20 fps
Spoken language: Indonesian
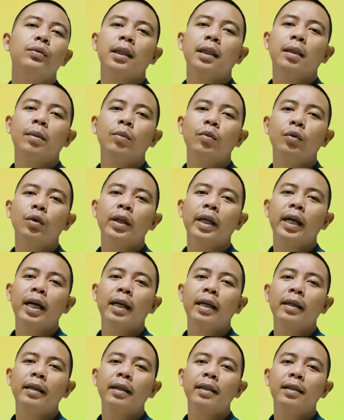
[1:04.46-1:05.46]

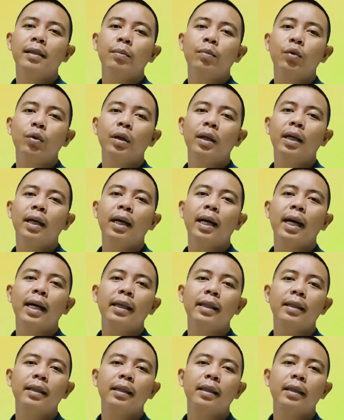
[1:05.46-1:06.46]
kemudian disebut
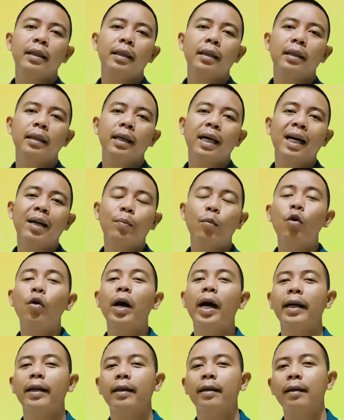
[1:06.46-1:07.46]
dengan
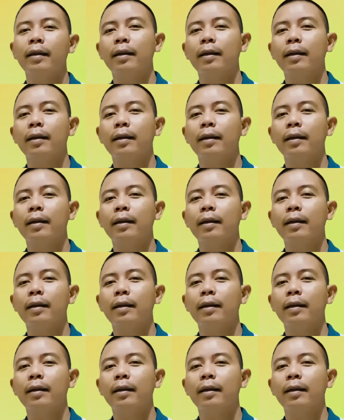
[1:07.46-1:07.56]
advokat.